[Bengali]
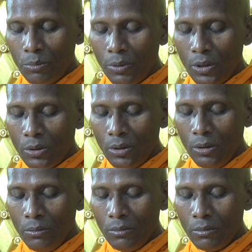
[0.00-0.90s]

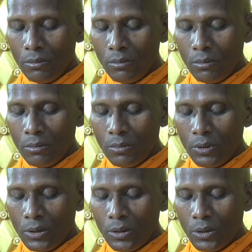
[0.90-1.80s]
প্রথম
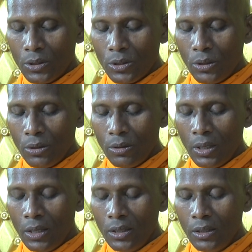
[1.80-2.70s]

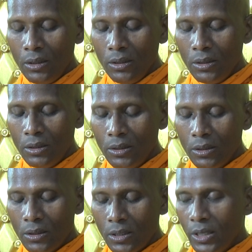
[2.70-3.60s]
স্মরণানি
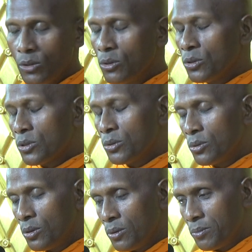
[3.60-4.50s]
সাক্ষ্য
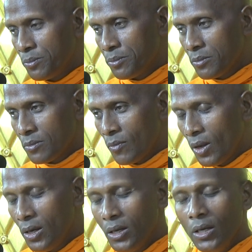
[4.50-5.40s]
সূত্র
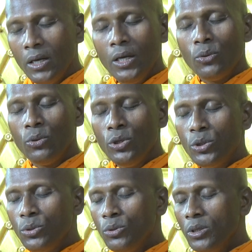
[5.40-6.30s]
এই দুই
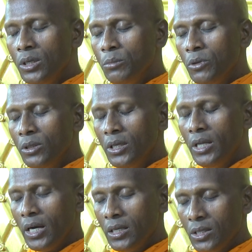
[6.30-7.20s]
সূত্রের মধ্যে
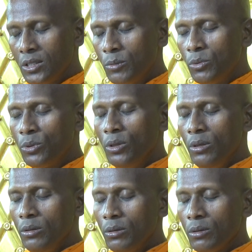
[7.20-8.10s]
দেখা যাচ্ছে বুদ্ধ
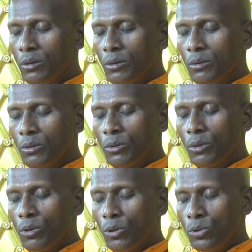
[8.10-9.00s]

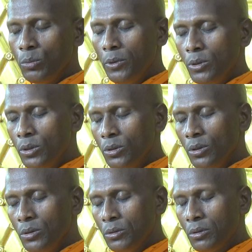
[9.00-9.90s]

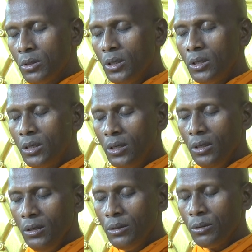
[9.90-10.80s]
কথোপকথন করতে গিয়ে
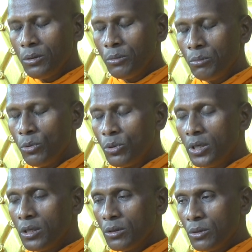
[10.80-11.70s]

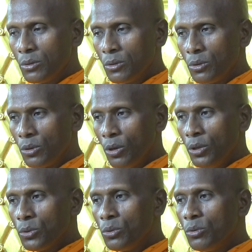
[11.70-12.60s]
বুদ্ধের
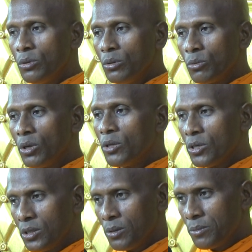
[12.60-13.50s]
নয় গুণ তুলে
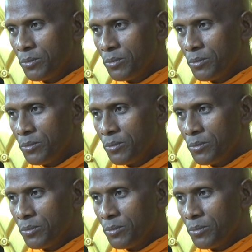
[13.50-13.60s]
ধরেছেন